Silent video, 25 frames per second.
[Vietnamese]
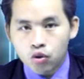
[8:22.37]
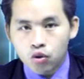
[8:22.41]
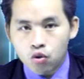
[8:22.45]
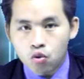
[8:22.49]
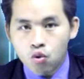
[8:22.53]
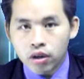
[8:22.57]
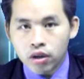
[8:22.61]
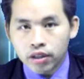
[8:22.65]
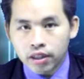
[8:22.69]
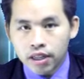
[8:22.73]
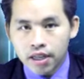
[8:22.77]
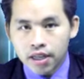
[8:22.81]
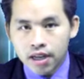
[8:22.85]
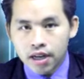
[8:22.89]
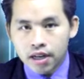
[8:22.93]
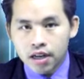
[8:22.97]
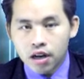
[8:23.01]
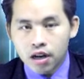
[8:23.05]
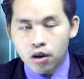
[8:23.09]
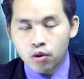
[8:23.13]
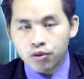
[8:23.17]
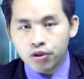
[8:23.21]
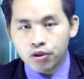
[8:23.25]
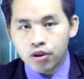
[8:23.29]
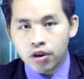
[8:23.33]
qua tí dạng
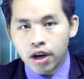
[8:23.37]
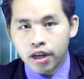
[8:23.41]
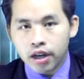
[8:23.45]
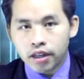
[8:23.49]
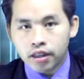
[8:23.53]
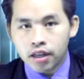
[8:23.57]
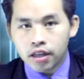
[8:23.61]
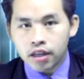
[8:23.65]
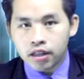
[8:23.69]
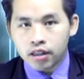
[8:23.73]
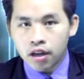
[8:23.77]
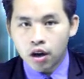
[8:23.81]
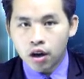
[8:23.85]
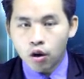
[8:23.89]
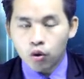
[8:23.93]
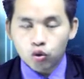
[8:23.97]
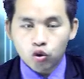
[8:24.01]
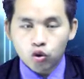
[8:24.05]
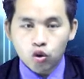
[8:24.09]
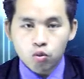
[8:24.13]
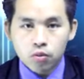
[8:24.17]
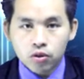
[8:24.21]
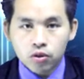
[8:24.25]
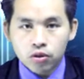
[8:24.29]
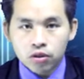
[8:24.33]
cầu do hai tiệt
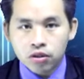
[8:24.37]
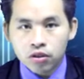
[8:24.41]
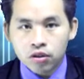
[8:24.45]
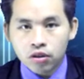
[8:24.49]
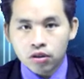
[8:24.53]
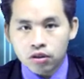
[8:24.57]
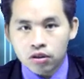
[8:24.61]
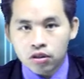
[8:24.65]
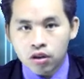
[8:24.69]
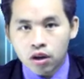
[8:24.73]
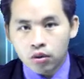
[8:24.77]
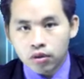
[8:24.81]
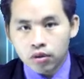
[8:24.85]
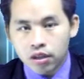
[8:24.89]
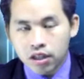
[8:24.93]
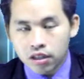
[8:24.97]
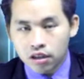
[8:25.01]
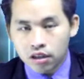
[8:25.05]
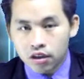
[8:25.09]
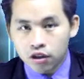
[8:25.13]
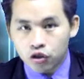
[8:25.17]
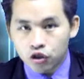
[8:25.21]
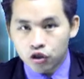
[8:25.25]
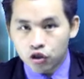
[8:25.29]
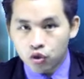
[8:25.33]
thầu tôi một giờ cho hậu tết
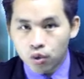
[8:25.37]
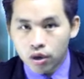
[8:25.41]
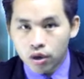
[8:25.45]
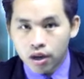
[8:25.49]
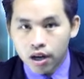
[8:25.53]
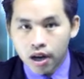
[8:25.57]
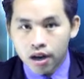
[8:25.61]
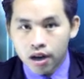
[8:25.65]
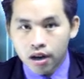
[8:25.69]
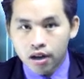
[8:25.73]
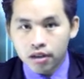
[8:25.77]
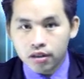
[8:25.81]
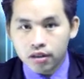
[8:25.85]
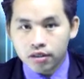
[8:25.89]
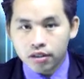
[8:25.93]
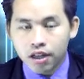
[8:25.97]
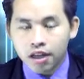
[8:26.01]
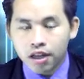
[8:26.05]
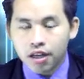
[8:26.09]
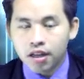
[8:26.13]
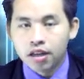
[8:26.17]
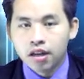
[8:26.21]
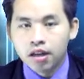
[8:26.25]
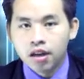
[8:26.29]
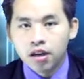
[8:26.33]
cho là chùa lỡ nó
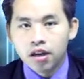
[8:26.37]
chè